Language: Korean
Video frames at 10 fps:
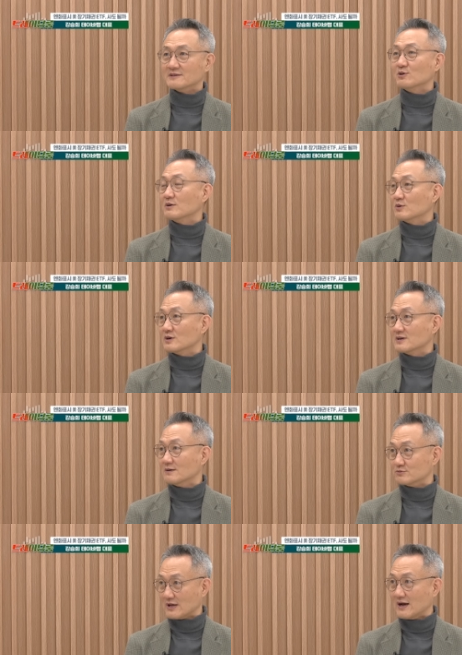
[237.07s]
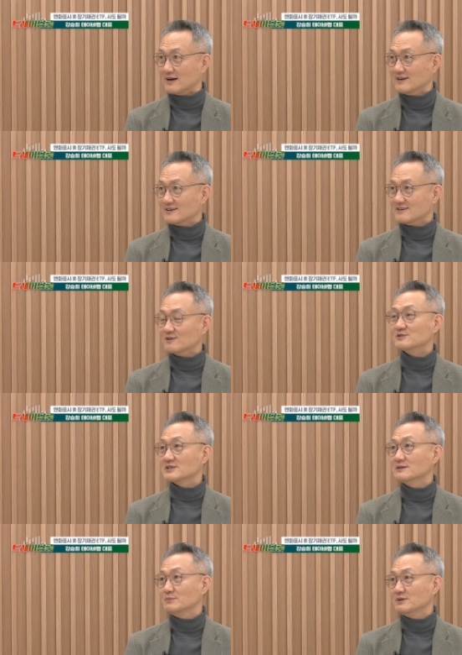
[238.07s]
거가 보다 이런
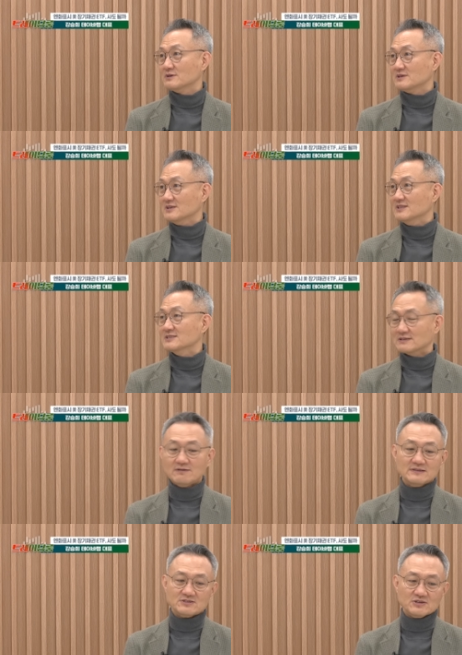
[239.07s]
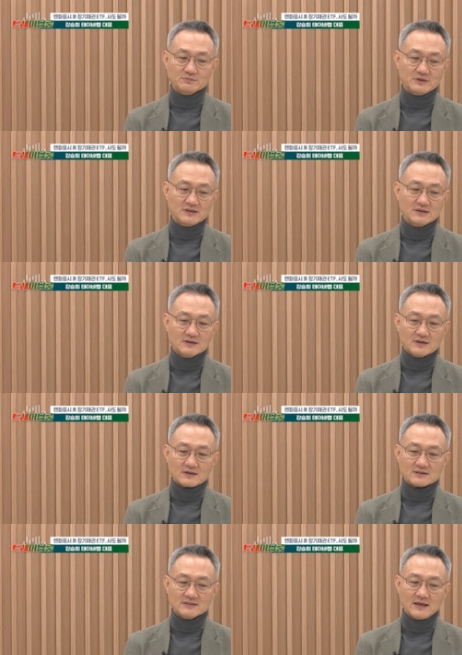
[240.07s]
느낌이 있는 상황이죠 네. 이미.
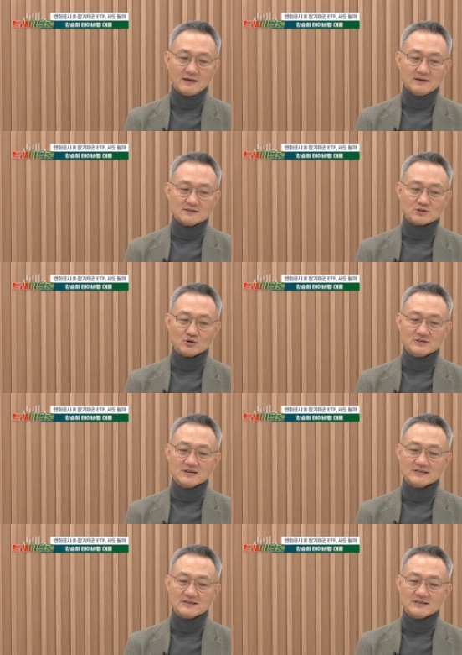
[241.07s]
근데 저희가